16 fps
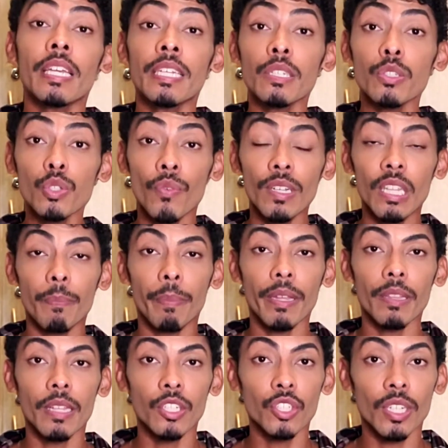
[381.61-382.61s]
Isso vai
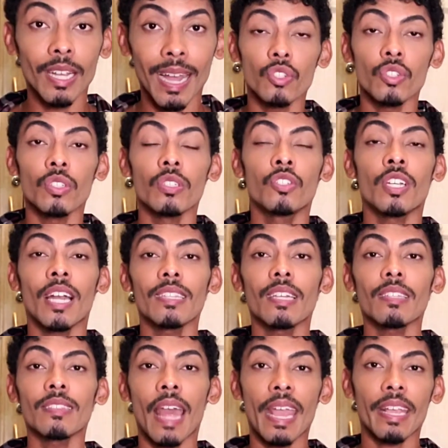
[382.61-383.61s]
depender de, de
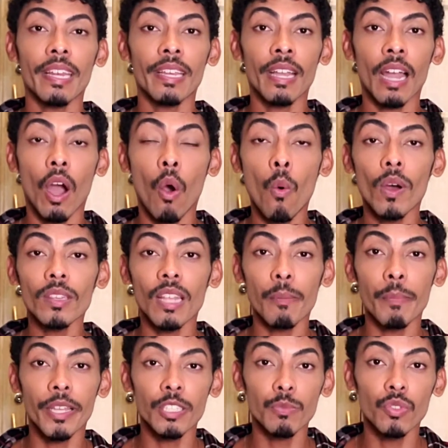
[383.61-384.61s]
cada técnica ou até
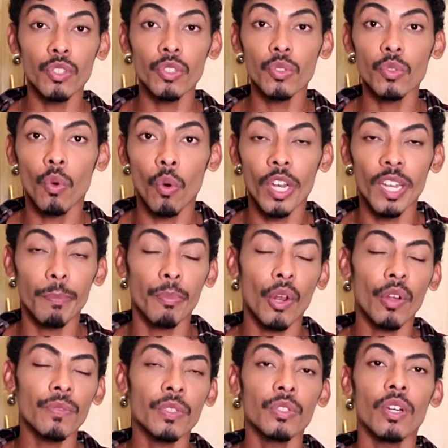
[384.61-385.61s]
mesmo de escolha
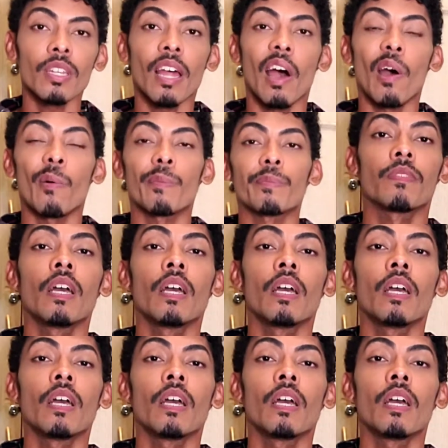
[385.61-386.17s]
profissional.